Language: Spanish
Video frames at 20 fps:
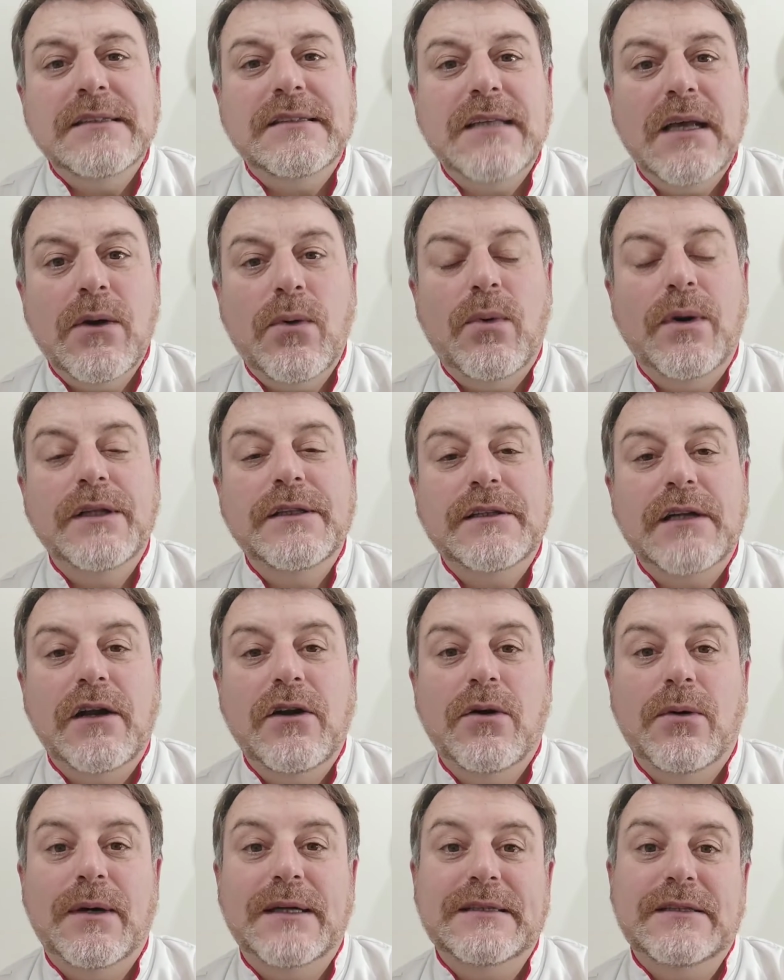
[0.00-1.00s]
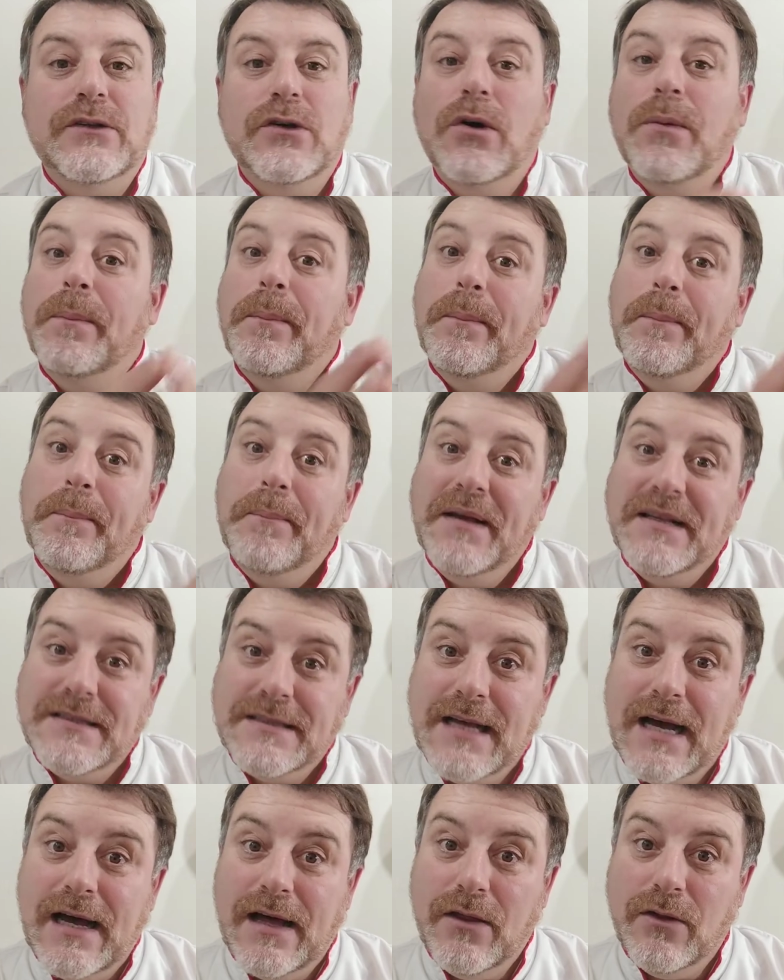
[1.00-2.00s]
se encuentran los batidos
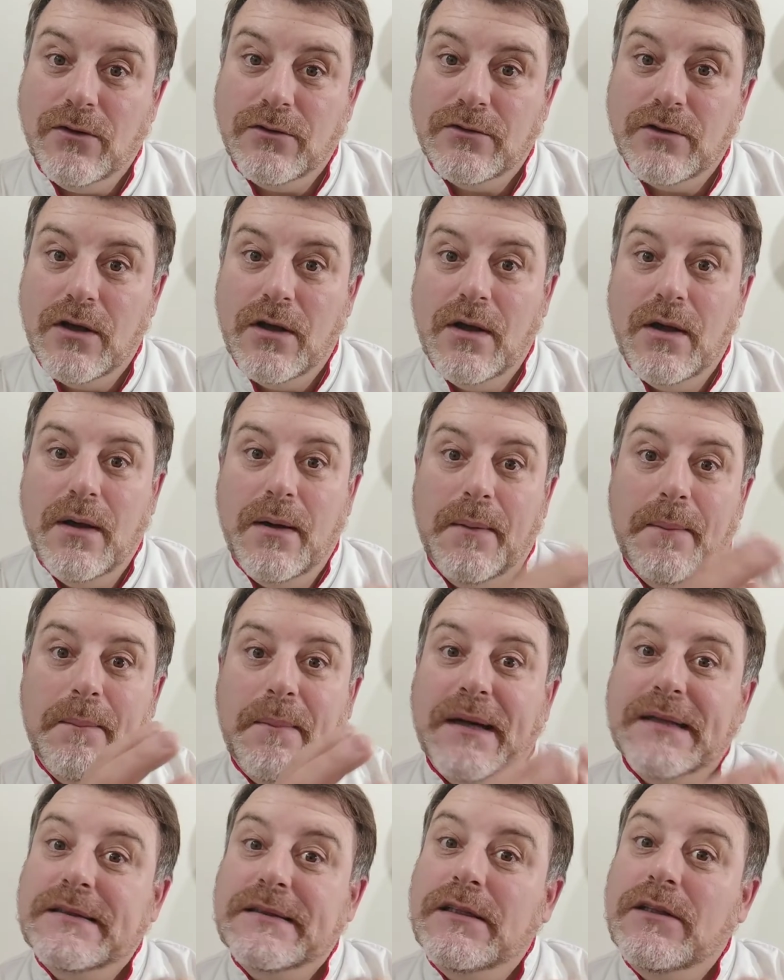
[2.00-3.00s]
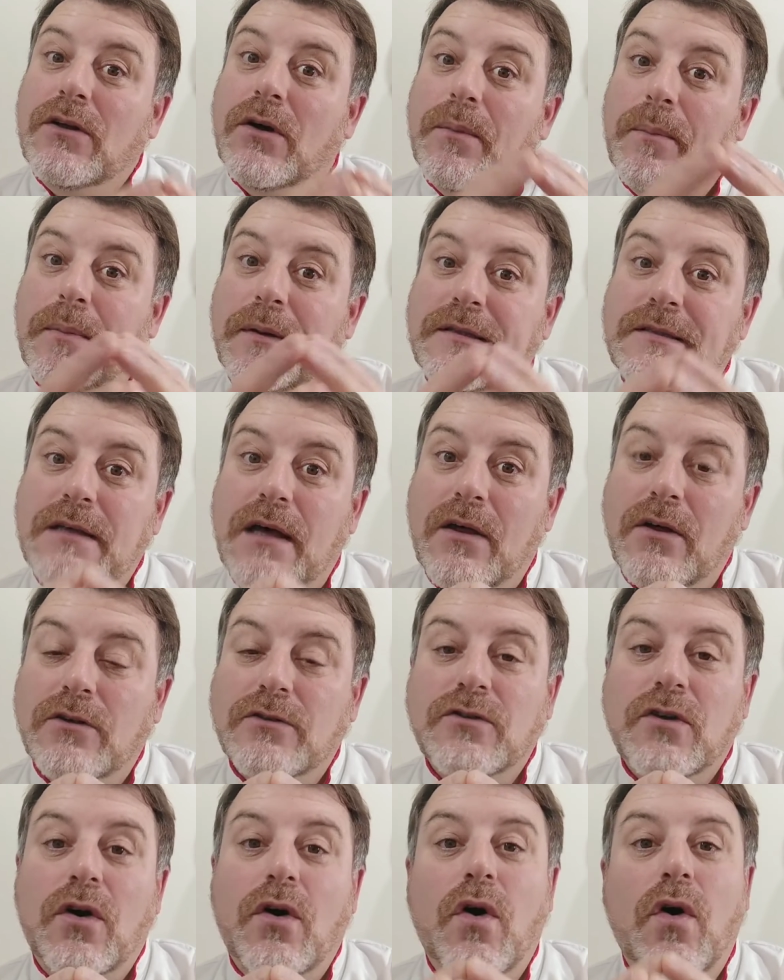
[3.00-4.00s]
pesados. Batidos
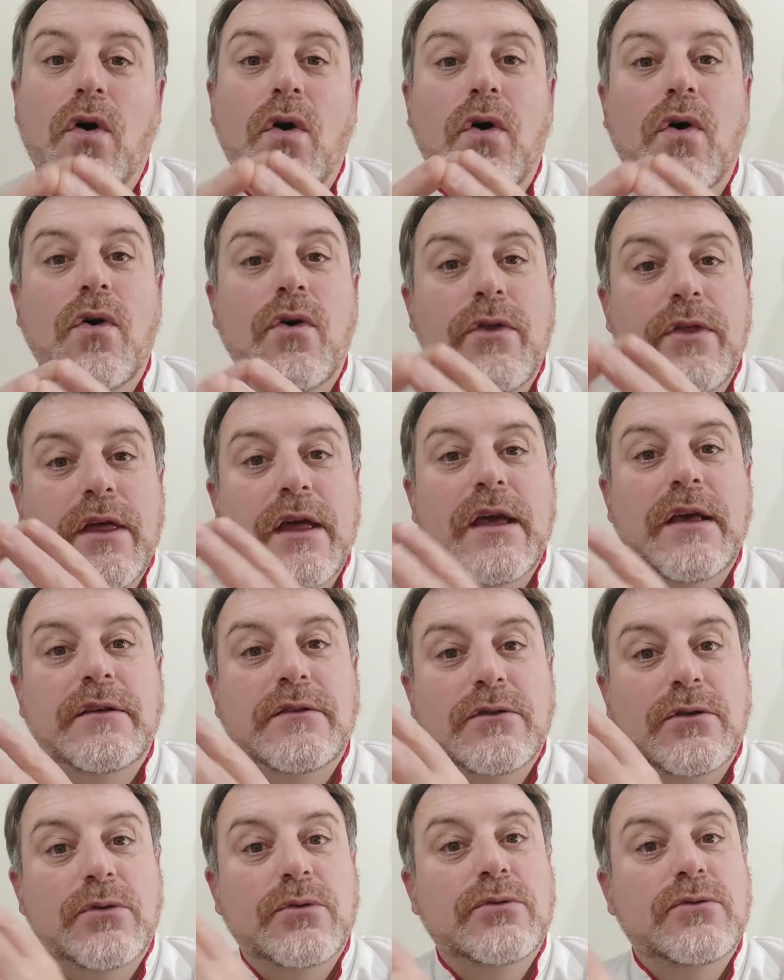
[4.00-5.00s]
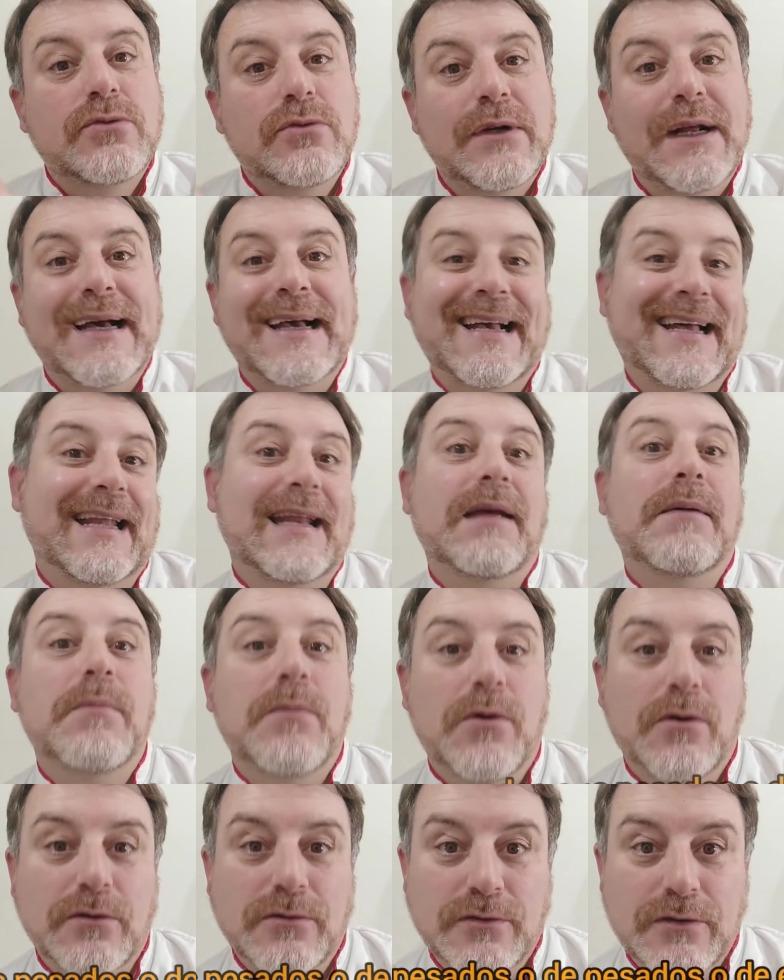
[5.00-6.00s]
pesados o de estructura
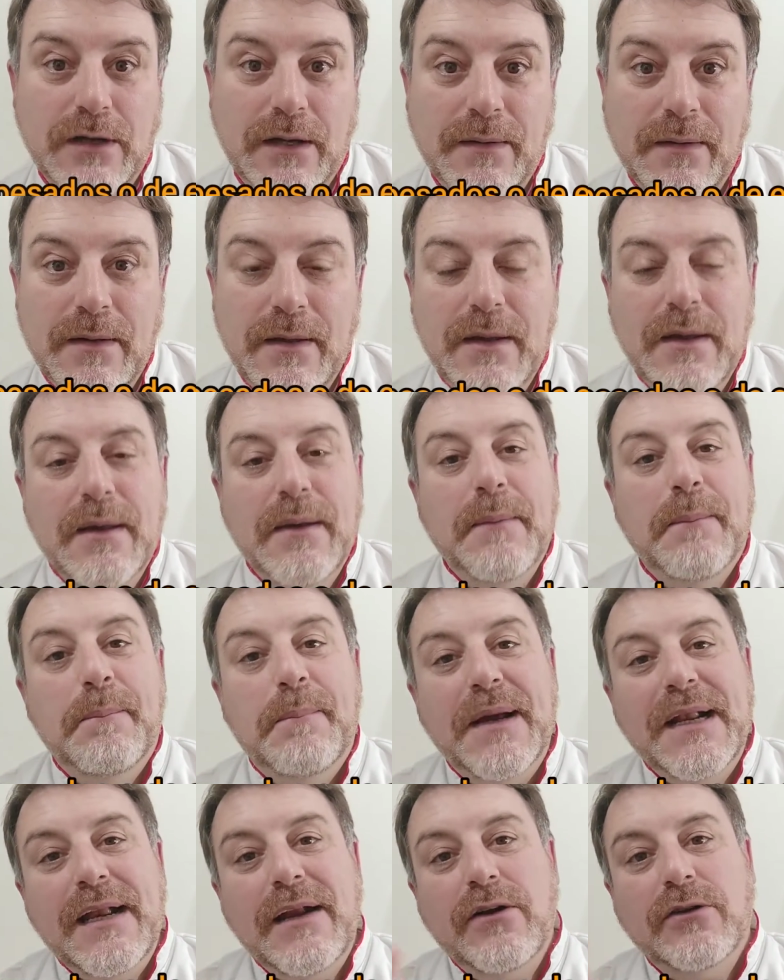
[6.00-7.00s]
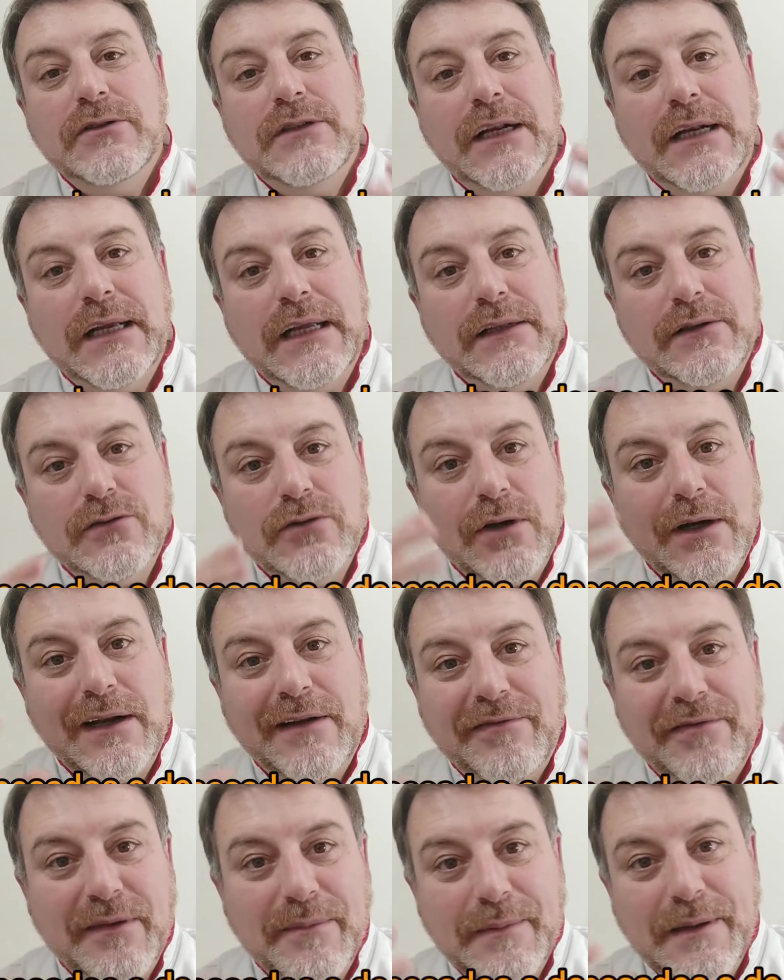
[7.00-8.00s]
cremosa. Van a notar que en todas
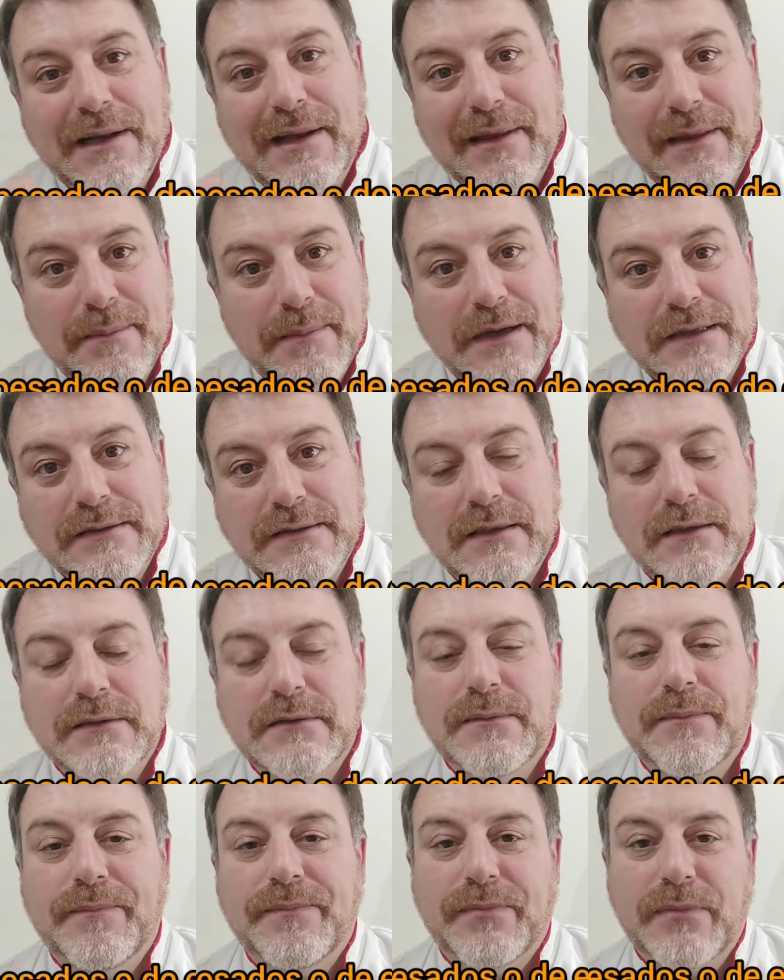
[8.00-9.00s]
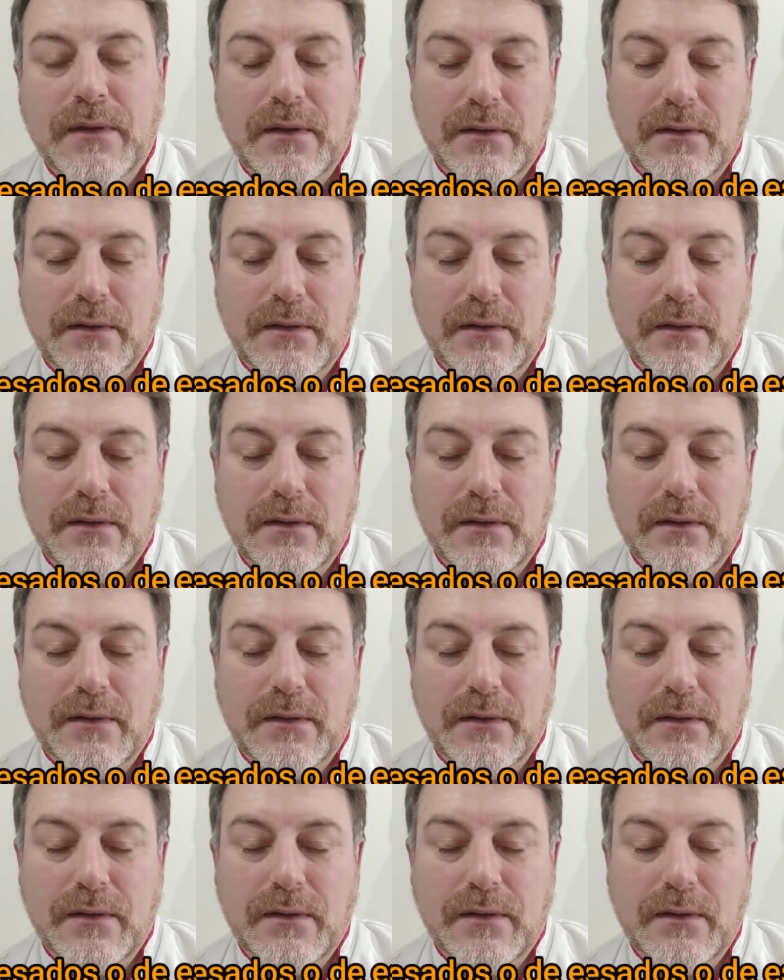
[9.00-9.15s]
las familias de masas